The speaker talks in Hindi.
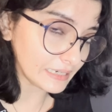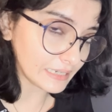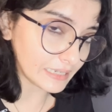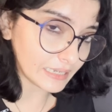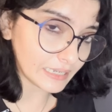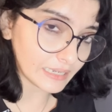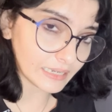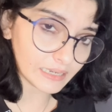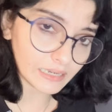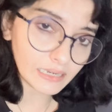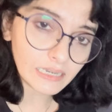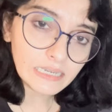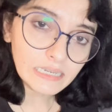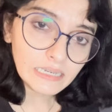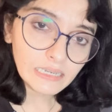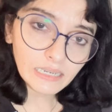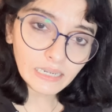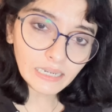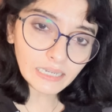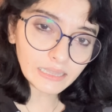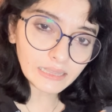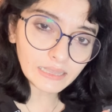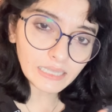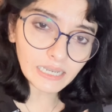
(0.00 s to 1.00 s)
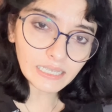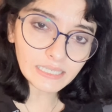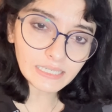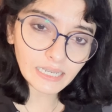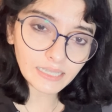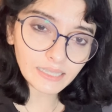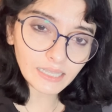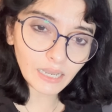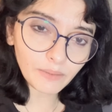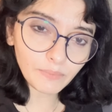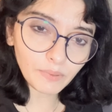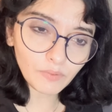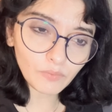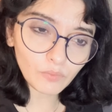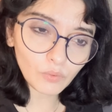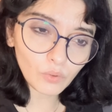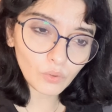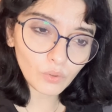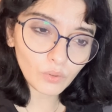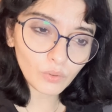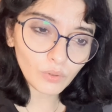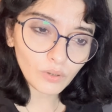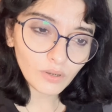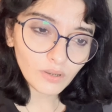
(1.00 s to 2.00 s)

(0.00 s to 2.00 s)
रहेगा इतना ज़्यादा अभी वो